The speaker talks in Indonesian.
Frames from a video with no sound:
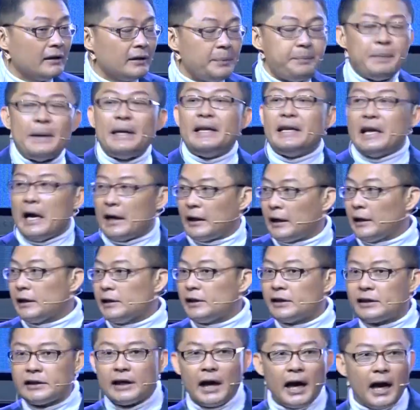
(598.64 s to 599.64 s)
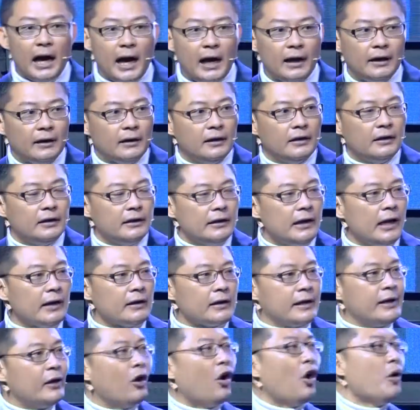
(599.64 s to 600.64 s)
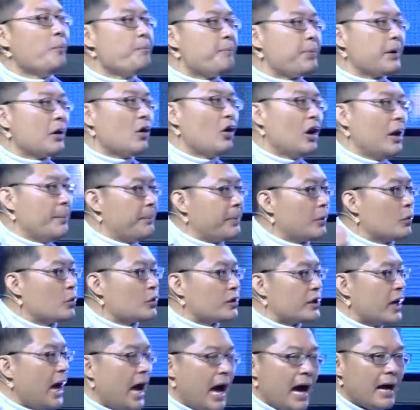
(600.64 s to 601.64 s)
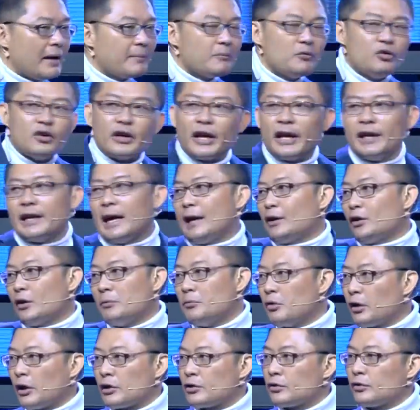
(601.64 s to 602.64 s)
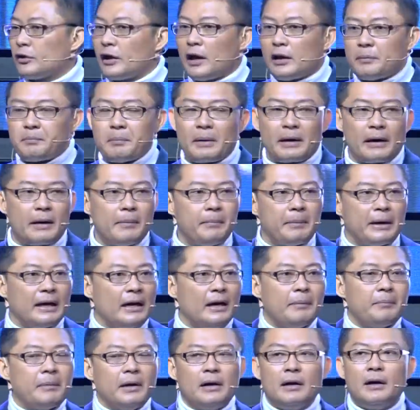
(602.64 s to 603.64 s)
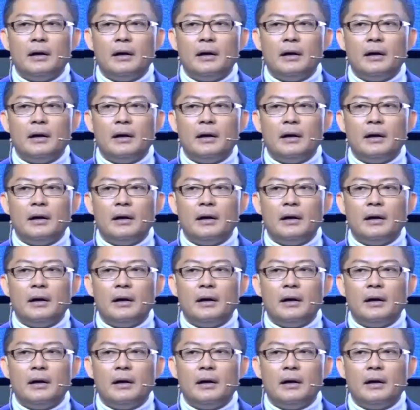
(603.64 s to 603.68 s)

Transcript: pindah kerja, ya dioper oleh perusahaan mungkin atau mungkin saudara mer, mer, mer,